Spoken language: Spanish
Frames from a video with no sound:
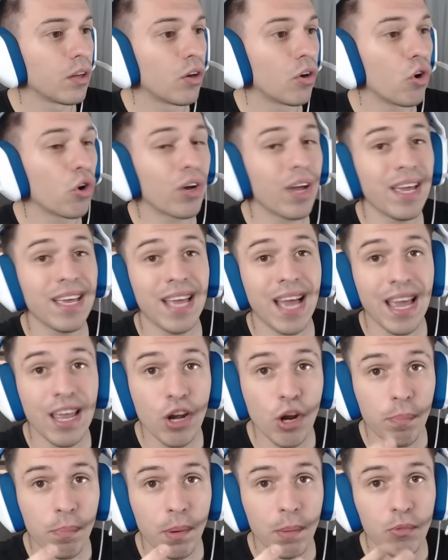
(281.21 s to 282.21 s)
Ok, ahí
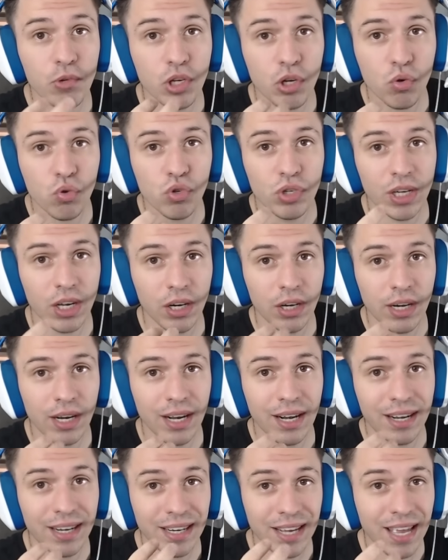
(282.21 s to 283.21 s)
lo podemos escuchar
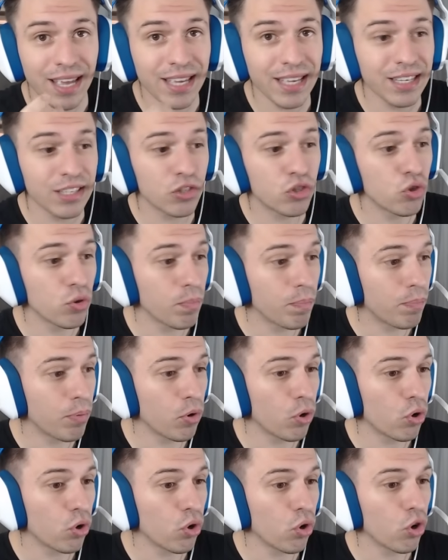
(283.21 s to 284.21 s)
reírse un
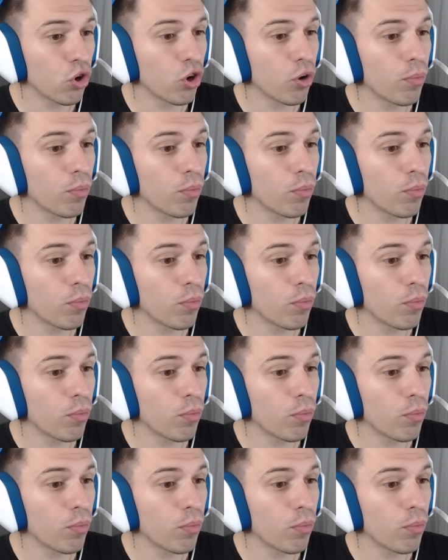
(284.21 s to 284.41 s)
poco,